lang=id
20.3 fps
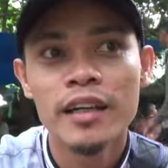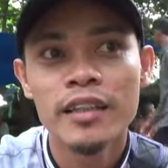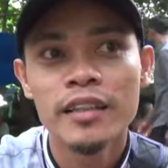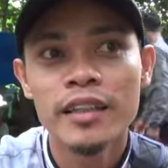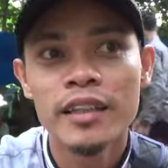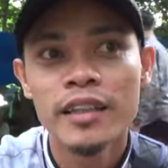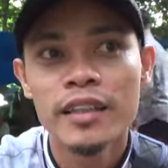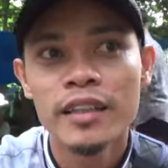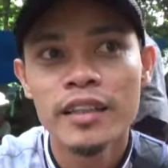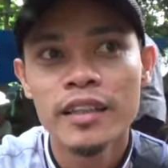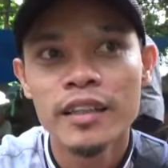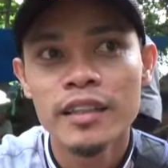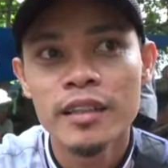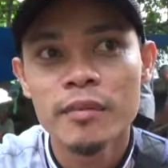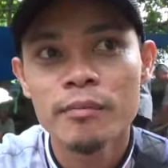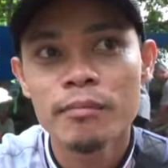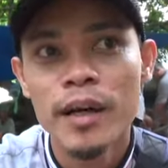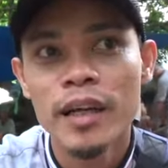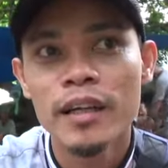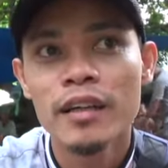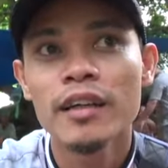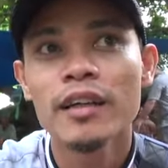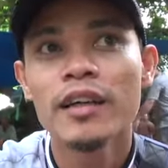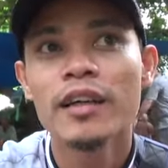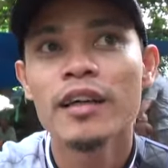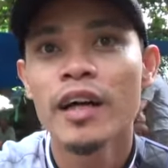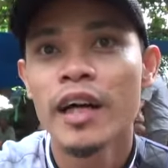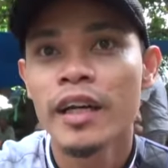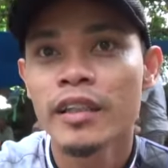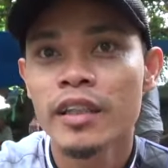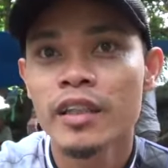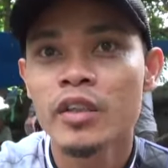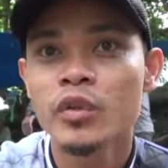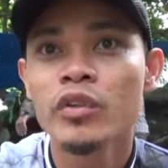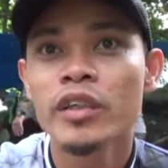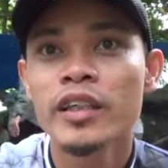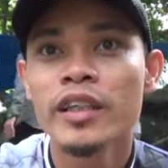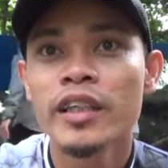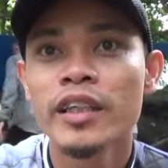di tempat air terjun